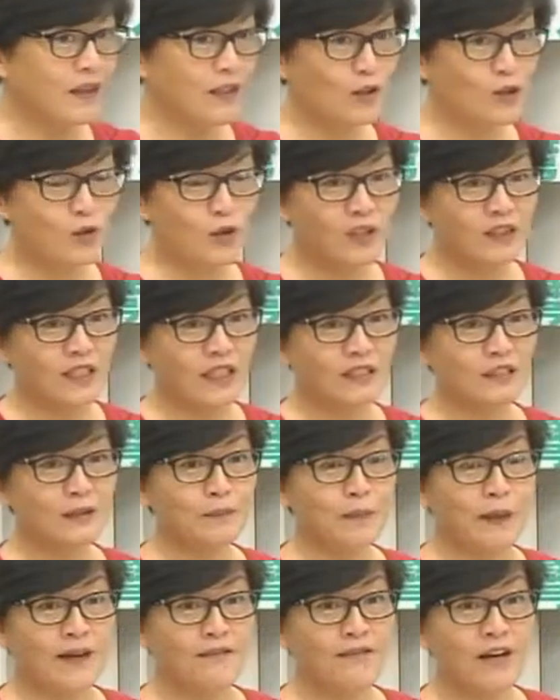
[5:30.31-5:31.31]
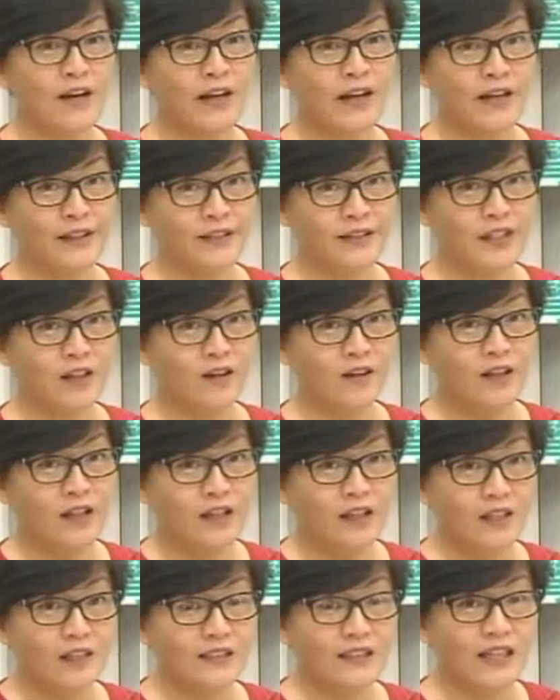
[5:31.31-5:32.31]
你说这样子排放两兆，
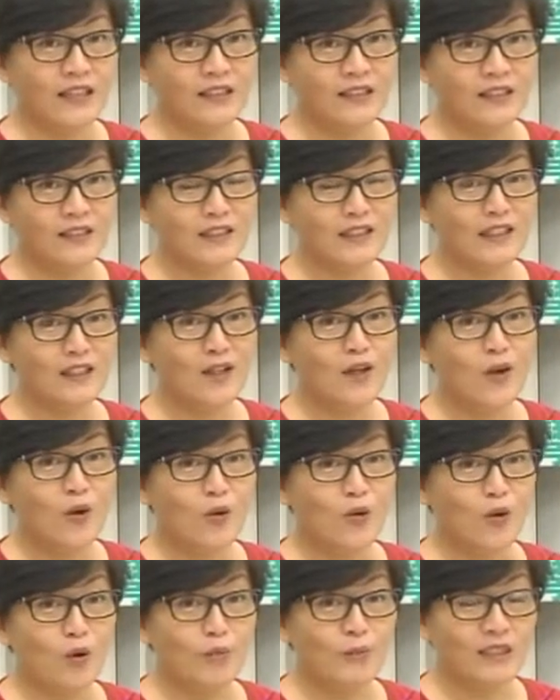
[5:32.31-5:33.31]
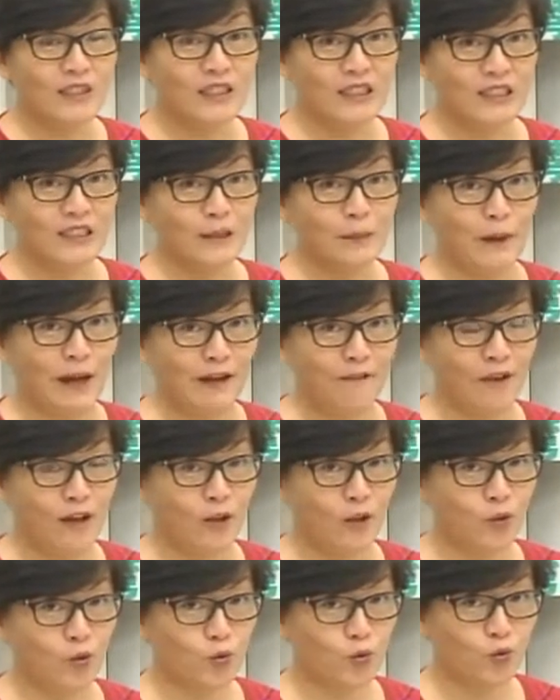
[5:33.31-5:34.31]
但是呢，我们其实排
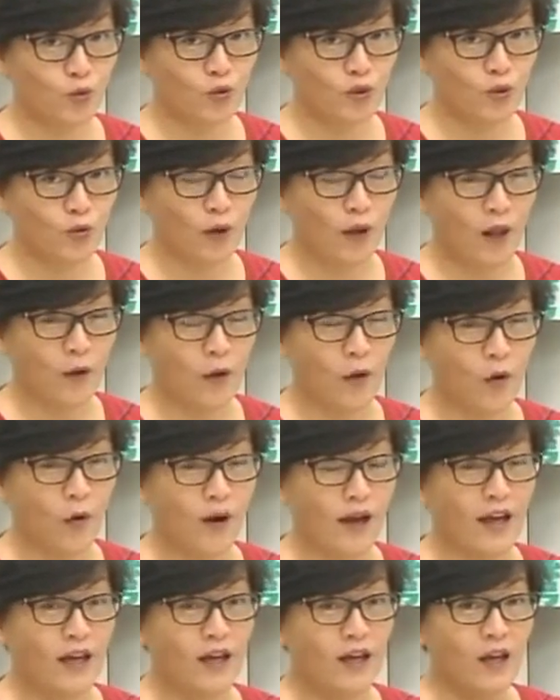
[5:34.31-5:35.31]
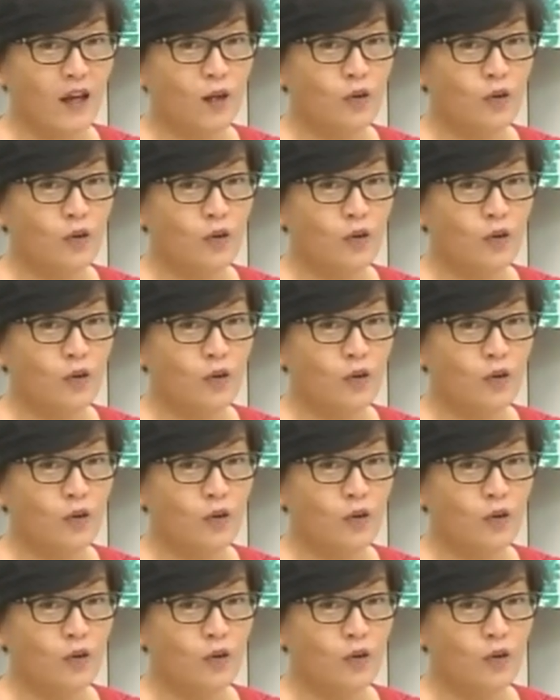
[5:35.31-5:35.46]
放的速度是越来越快，